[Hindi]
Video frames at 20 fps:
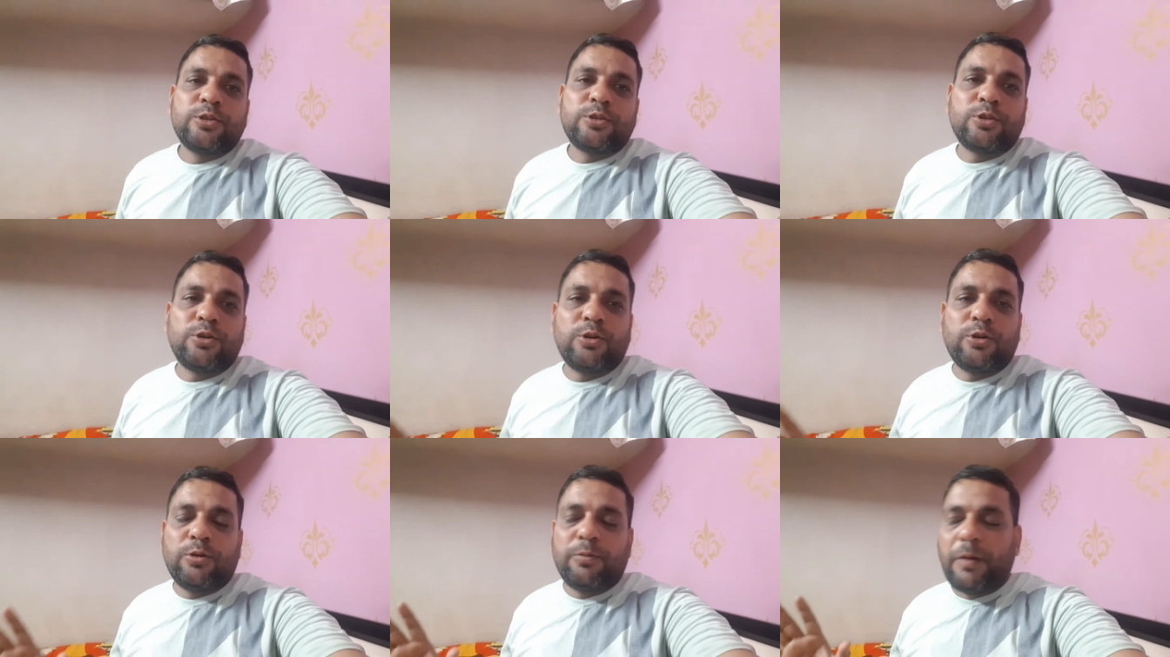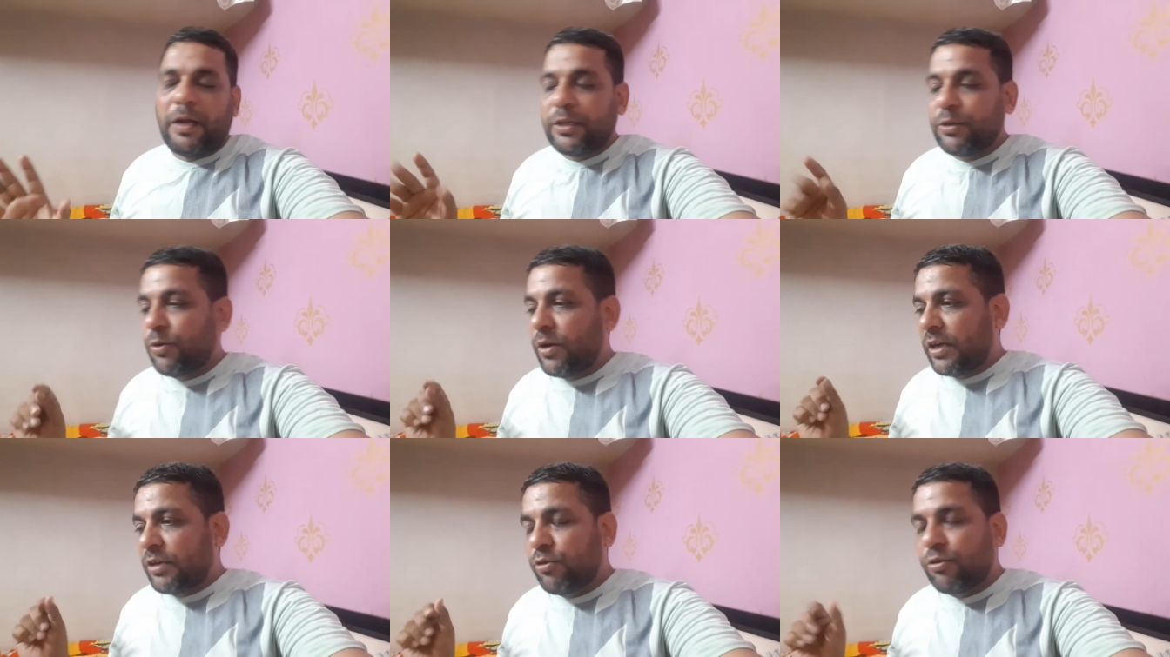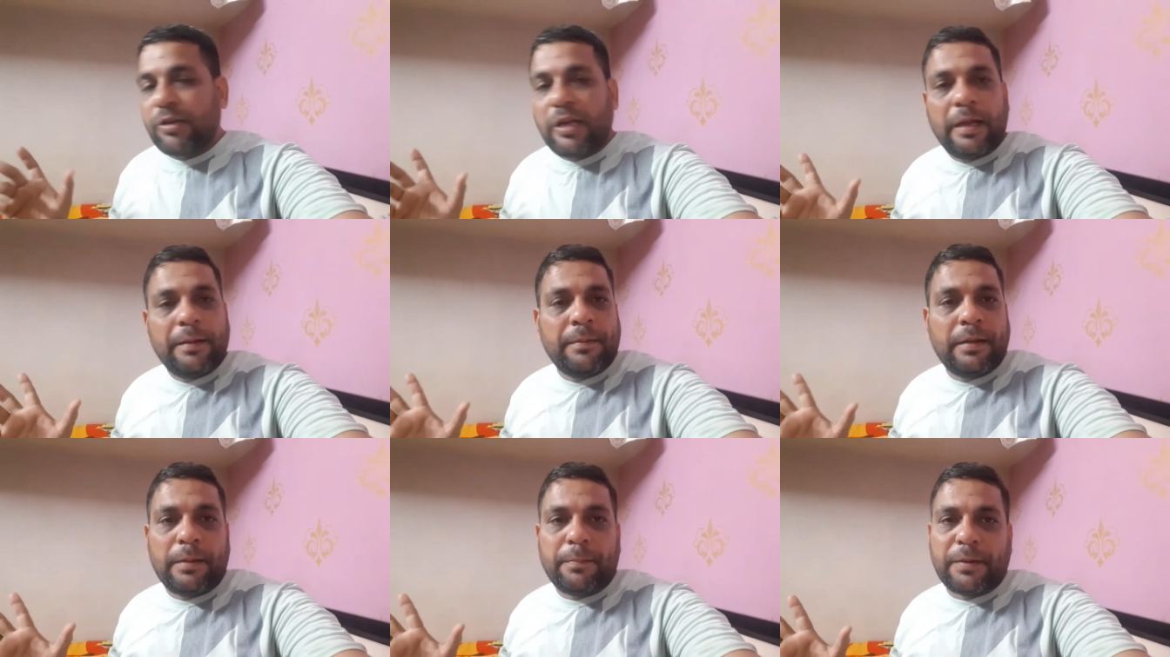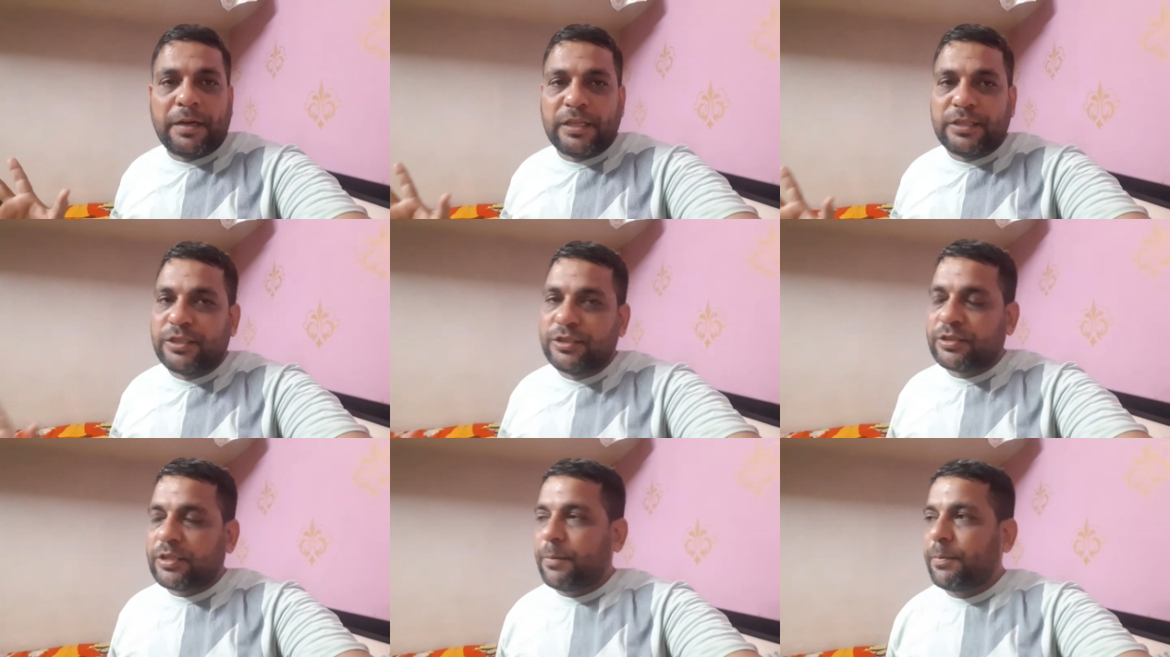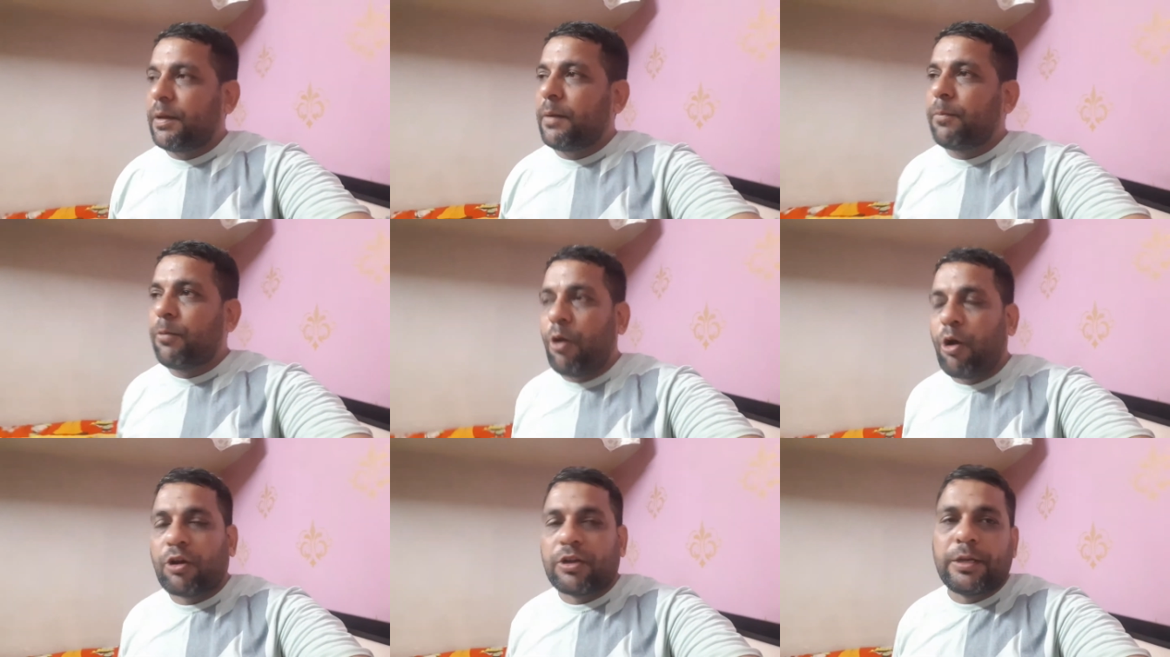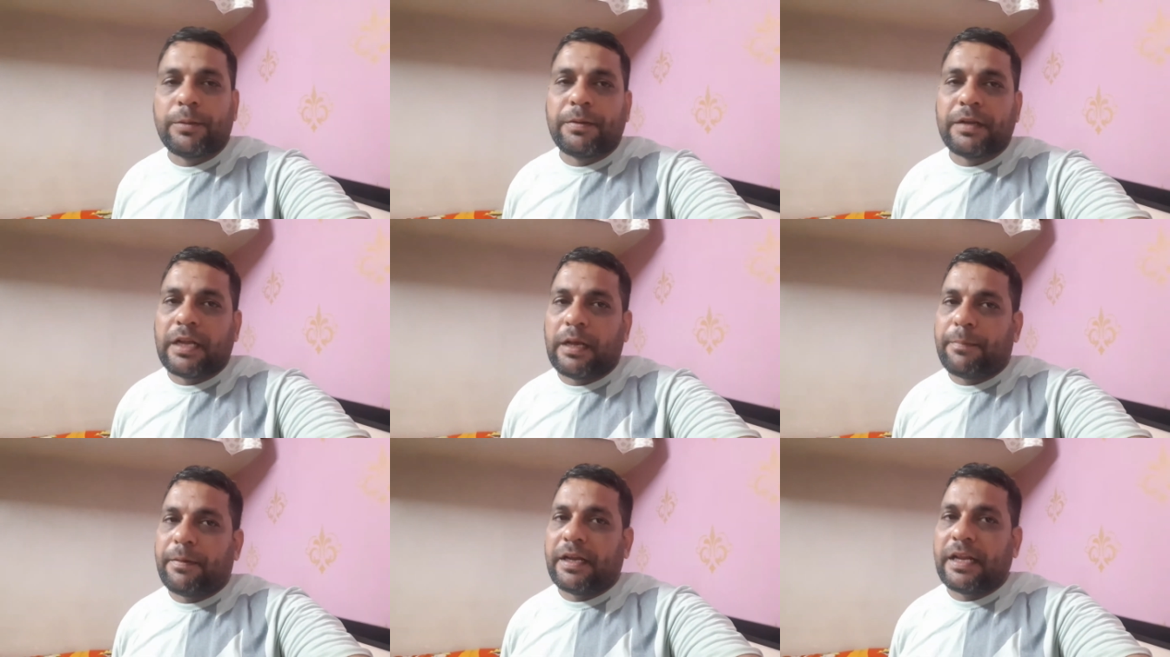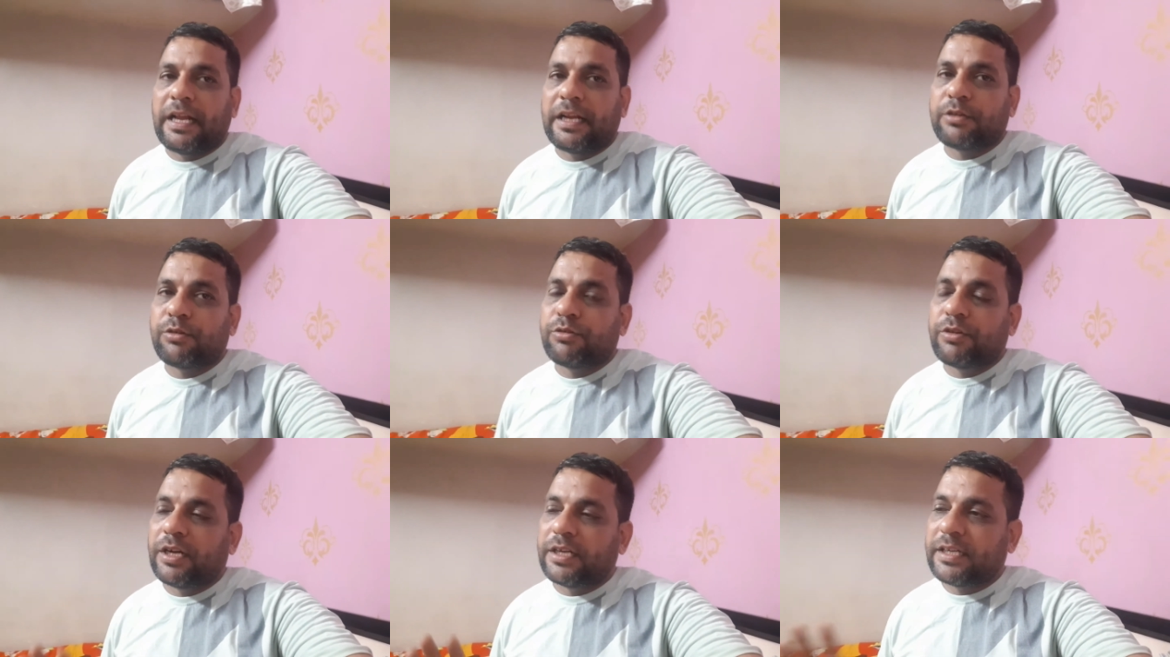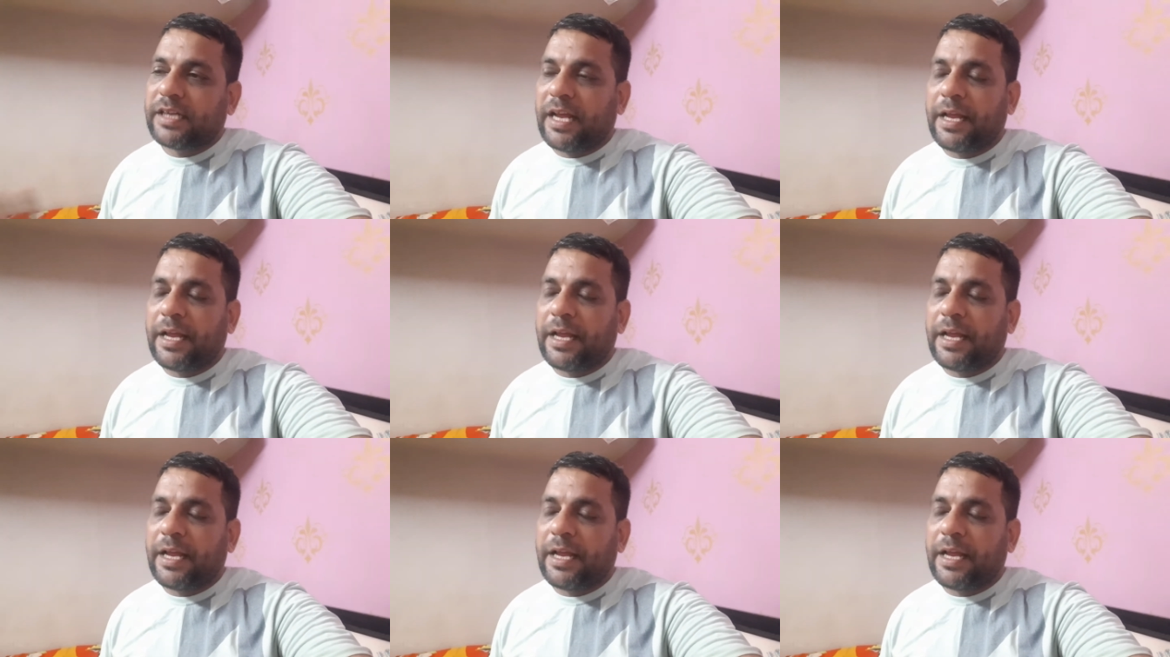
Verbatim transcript: तो भाइयों एक एक्टिवा मैं बड़े दिन से अपना ब्लॉग नहीं बना पा रहा एक्टिवा